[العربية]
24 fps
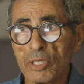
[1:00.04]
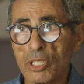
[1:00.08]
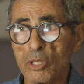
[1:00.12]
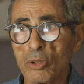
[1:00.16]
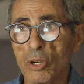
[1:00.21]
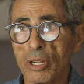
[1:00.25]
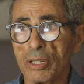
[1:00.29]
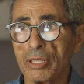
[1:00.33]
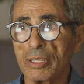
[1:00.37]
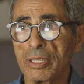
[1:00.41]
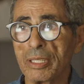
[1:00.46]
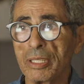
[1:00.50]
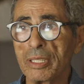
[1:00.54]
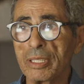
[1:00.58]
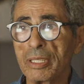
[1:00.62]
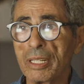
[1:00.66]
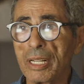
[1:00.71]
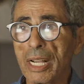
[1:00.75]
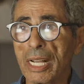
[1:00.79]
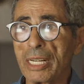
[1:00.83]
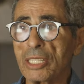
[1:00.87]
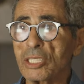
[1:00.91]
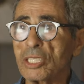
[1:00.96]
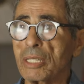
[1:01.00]
جوهر
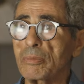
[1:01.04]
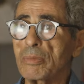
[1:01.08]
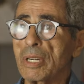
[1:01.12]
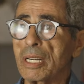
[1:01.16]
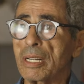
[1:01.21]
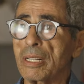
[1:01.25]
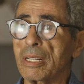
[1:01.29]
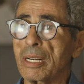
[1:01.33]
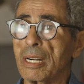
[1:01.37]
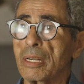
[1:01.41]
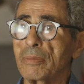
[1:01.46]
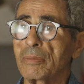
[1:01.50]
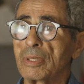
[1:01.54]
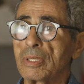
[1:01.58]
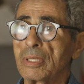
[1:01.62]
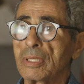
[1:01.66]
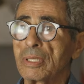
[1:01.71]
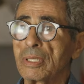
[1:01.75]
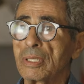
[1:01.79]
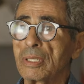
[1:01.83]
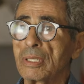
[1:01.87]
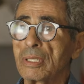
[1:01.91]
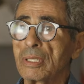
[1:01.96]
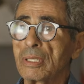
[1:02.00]
علاش عمل اضراب
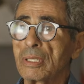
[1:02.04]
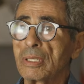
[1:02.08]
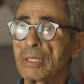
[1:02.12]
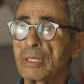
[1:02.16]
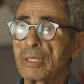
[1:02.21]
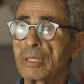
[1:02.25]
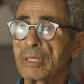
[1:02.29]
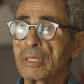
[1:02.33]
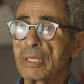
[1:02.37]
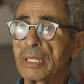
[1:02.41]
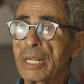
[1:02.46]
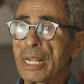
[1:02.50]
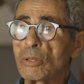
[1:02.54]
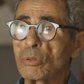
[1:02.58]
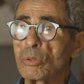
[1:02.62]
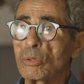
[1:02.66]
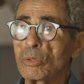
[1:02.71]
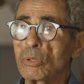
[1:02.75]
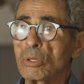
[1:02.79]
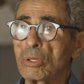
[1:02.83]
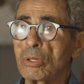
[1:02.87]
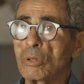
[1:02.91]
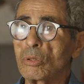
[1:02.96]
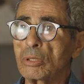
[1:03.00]
لانه
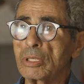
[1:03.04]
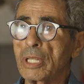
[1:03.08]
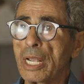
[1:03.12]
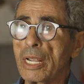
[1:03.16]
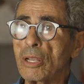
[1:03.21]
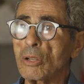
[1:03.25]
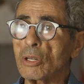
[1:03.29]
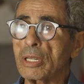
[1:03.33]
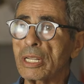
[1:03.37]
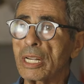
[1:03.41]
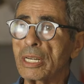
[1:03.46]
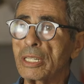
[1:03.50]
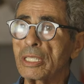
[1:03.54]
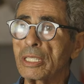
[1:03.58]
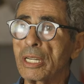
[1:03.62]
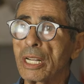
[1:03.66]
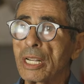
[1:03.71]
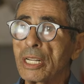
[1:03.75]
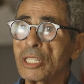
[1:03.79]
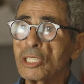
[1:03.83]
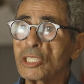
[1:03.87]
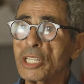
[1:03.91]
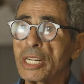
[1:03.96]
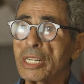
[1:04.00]
يعني هو داير كان
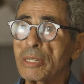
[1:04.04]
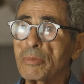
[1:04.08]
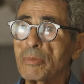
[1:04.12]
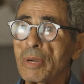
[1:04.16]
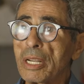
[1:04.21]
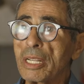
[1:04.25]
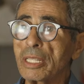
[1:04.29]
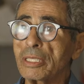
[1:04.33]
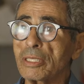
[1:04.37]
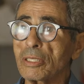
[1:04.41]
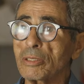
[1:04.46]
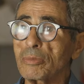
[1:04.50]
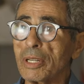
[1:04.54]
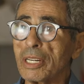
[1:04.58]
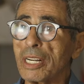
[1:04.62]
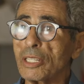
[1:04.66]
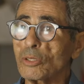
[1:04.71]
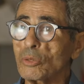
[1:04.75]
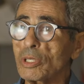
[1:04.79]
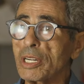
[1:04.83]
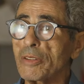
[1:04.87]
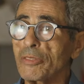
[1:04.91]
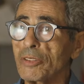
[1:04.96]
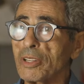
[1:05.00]
جاني عده
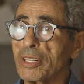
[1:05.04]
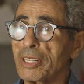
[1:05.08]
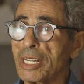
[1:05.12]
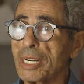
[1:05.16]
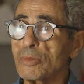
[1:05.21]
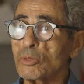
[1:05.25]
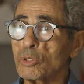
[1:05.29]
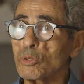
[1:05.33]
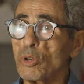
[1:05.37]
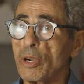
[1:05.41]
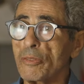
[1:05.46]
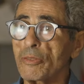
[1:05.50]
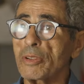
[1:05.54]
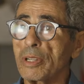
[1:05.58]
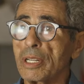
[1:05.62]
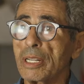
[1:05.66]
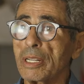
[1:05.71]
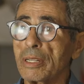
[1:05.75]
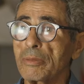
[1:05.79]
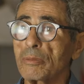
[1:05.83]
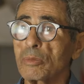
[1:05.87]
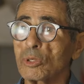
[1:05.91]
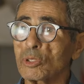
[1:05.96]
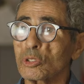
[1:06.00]
مرات وانا في اضراب جوع
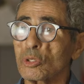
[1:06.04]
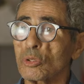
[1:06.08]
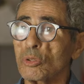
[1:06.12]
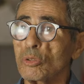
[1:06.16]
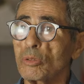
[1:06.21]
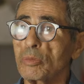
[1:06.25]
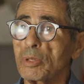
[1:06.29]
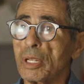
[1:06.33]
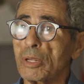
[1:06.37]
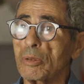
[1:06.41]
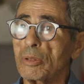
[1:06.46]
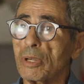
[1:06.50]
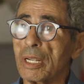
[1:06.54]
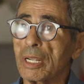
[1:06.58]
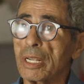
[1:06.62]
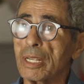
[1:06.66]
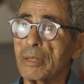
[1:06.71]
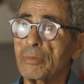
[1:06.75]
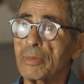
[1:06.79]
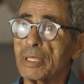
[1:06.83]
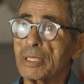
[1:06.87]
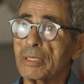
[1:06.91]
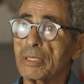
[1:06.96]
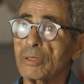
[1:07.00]
في برج رومي
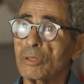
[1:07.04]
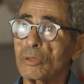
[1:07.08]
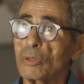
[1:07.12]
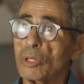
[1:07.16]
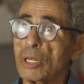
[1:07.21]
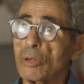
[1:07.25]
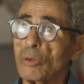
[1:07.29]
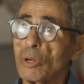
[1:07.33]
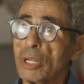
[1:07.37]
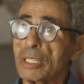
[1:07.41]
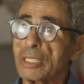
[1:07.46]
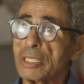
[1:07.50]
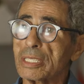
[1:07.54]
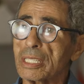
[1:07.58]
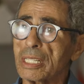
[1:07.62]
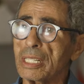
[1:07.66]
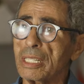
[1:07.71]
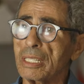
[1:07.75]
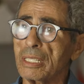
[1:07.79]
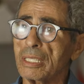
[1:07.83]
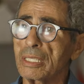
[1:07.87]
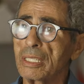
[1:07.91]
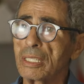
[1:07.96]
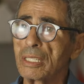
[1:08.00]
وقت
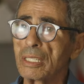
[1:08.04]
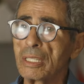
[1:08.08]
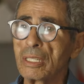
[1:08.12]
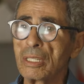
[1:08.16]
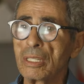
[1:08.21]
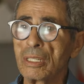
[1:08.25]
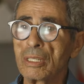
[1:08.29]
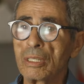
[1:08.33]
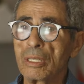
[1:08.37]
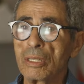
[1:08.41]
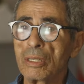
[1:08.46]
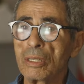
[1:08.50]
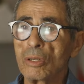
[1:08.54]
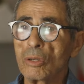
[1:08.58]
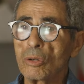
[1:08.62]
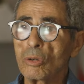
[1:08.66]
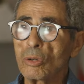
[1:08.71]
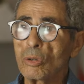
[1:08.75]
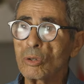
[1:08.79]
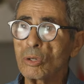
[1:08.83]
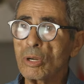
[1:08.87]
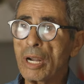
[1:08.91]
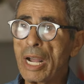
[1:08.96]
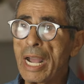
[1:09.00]
صغير
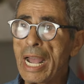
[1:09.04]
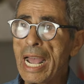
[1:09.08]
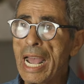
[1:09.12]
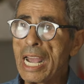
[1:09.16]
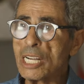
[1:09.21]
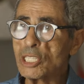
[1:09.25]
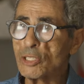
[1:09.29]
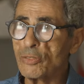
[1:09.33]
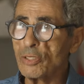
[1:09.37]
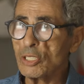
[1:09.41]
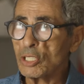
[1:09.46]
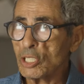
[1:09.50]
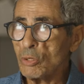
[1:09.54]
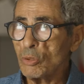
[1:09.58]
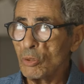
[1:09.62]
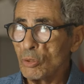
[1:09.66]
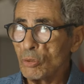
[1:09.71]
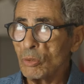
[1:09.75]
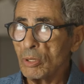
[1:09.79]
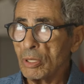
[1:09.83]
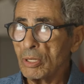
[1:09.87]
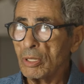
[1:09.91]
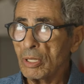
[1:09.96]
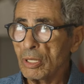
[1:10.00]
عاش في
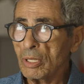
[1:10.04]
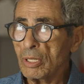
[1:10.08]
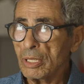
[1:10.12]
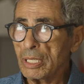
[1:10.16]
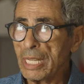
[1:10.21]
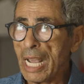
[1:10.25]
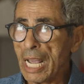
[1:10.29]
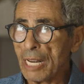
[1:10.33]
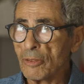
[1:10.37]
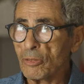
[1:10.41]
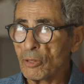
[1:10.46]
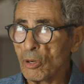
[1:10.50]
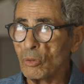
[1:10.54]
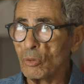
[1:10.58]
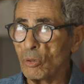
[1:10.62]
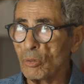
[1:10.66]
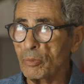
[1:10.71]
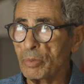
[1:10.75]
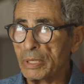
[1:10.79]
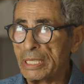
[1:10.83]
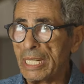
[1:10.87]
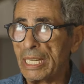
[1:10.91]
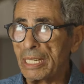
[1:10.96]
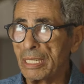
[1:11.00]
جو يعرف كونه
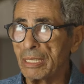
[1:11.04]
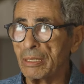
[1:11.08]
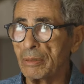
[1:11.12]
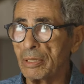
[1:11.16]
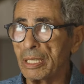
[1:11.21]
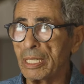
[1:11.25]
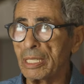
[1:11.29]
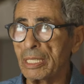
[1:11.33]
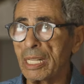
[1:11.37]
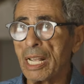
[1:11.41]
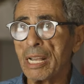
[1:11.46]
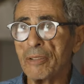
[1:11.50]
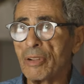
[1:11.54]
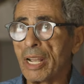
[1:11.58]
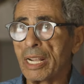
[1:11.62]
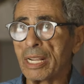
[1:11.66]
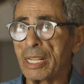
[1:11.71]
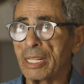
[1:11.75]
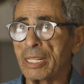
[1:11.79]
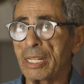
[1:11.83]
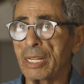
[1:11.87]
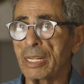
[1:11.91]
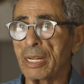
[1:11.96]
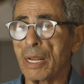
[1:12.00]
البدن يدافع
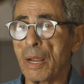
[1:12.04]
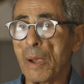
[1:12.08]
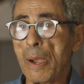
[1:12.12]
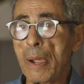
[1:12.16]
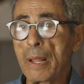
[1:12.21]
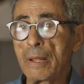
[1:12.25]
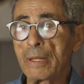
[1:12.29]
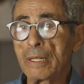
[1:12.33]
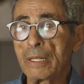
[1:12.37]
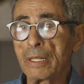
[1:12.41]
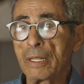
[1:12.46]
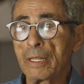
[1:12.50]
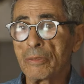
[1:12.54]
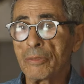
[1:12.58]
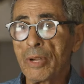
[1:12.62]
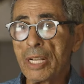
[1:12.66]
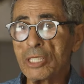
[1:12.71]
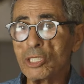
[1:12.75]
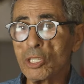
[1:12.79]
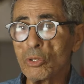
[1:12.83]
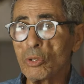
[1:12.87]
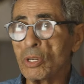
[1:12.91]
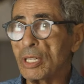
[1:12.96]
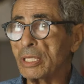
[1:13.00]
كذلك
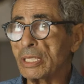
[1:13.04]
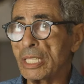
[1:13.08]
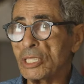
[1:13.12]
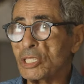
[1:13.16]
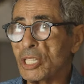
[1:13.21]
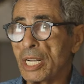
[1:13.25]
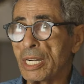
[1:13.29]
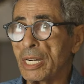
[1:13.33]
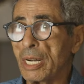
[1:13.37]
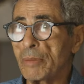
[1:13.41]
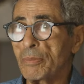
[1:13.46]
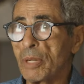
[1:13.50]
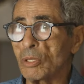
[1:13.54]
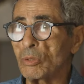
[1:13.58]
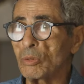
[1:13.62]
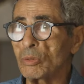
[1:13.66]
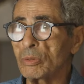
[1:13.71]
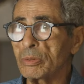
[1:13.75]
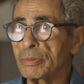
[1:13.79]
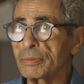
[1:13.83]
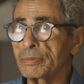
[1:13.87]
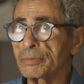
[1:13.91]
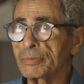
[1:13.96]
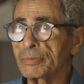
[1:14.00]
فجوهر التجا الى بدنه